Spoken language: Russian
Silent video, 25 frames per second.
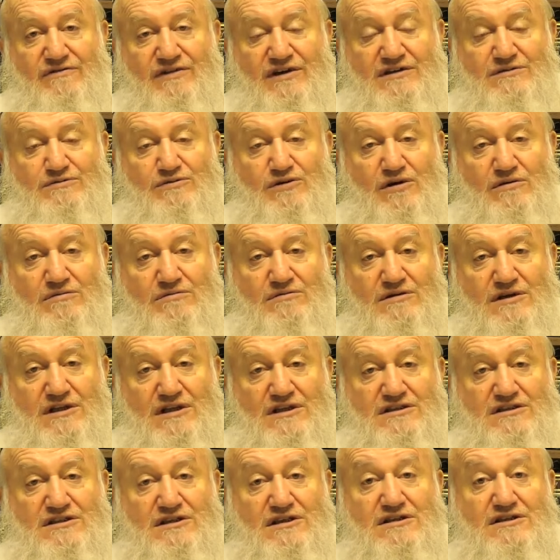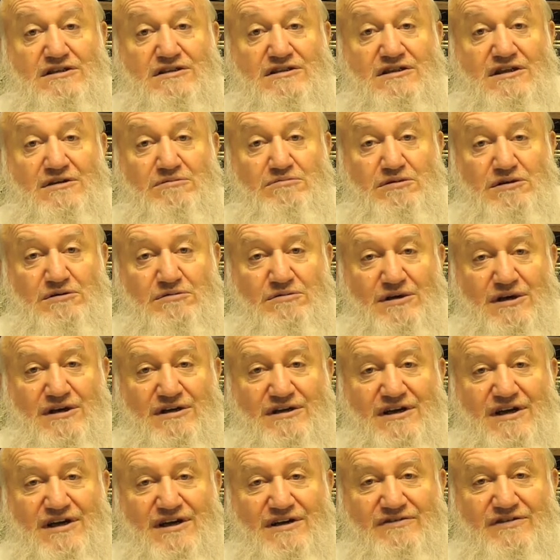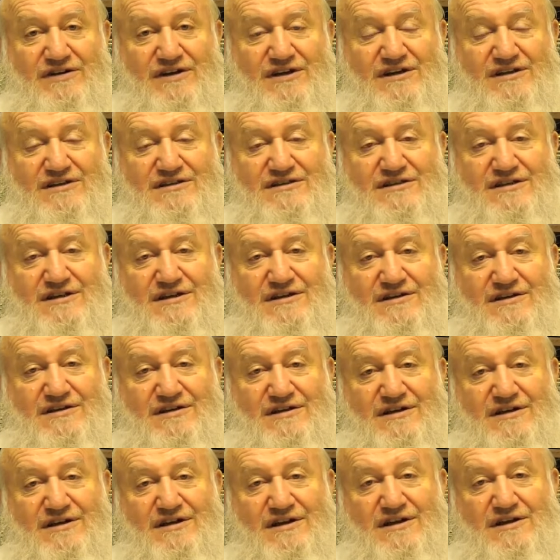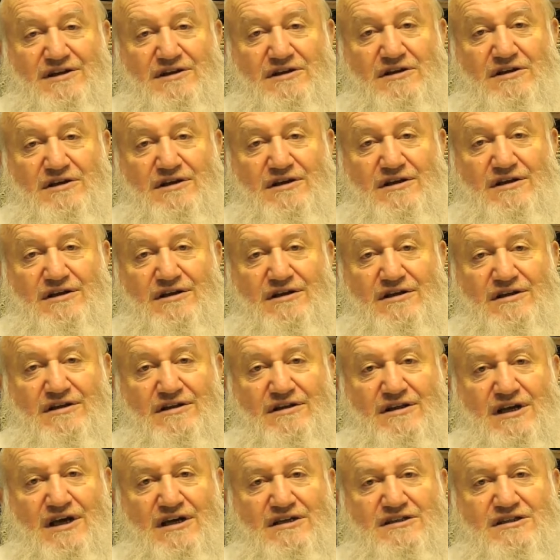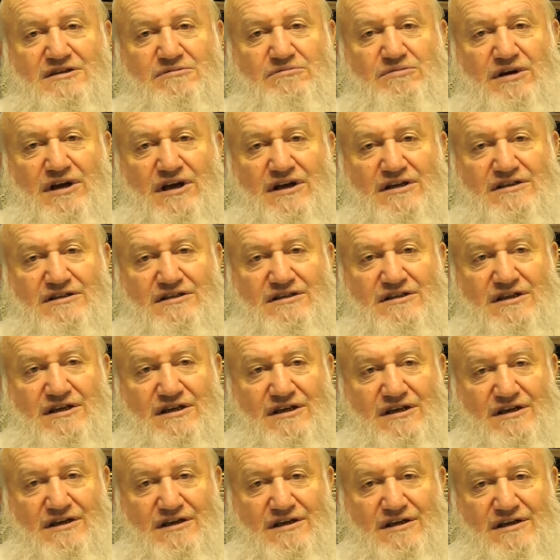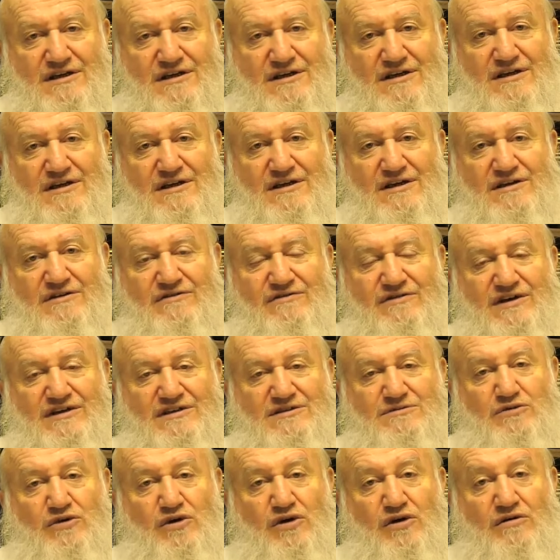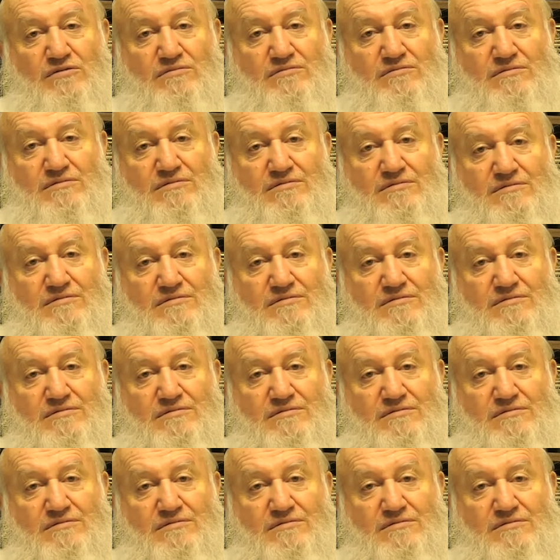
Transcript: Возьмем классический пример, как говорится, наши праотцы. Возьмем